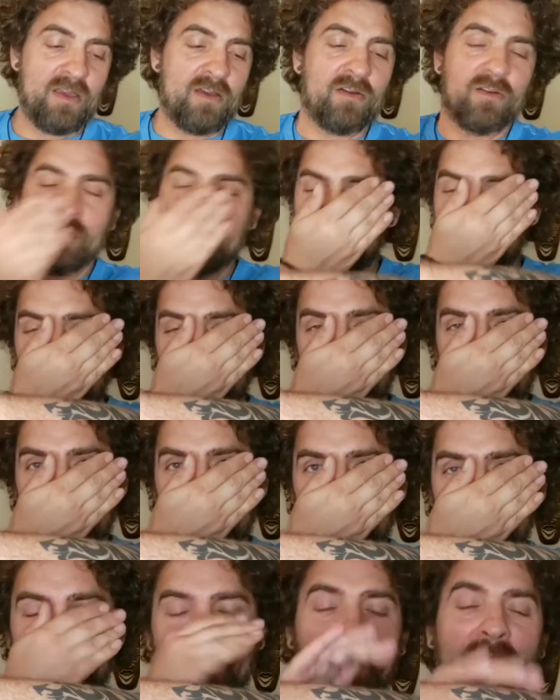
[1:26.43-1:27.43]
und schau mal,
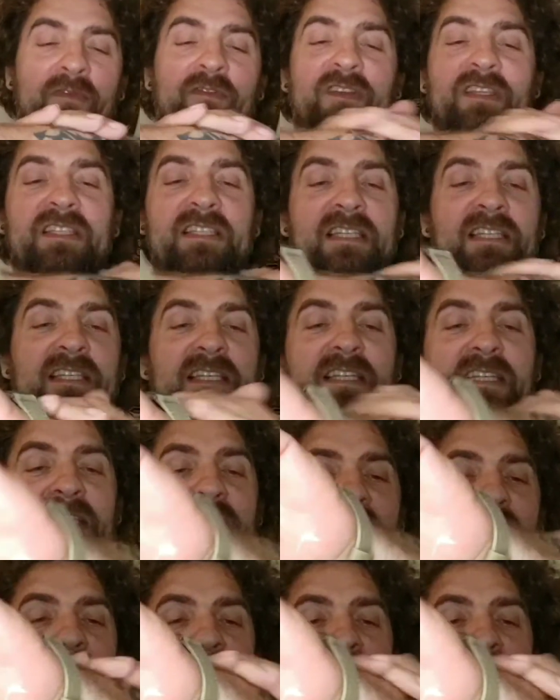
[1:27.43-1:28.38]
wie es riecht